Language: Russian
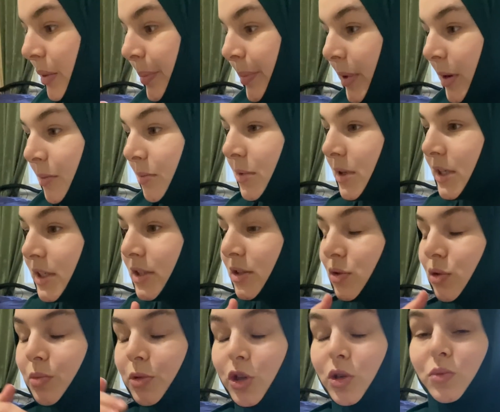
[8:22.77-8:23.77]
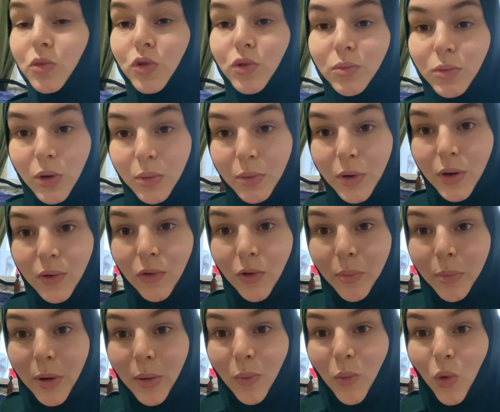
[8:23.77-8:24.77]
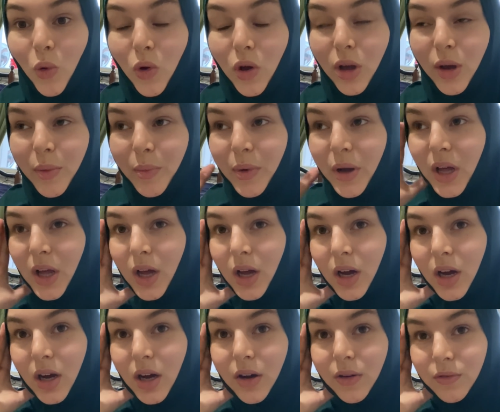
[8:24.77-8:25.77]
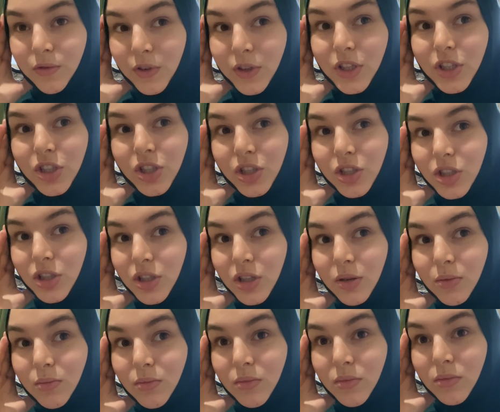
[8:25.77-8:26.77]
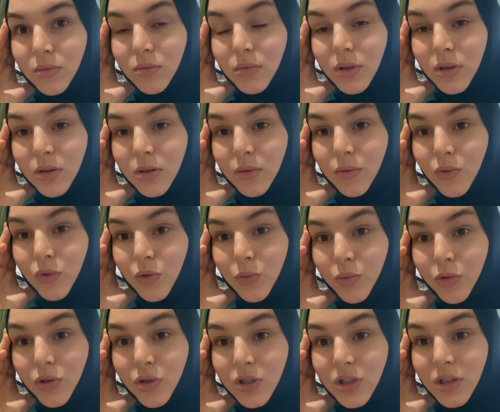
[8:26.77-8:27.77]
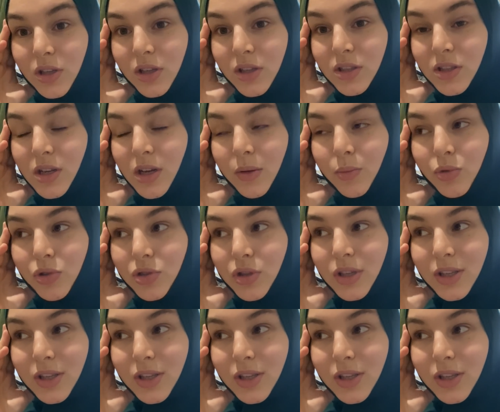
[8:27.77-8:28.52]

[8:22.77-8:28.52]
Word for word: помыть, но потом думаю, мы его помоем, э, вычешем, э, он просто, не знаю, может, на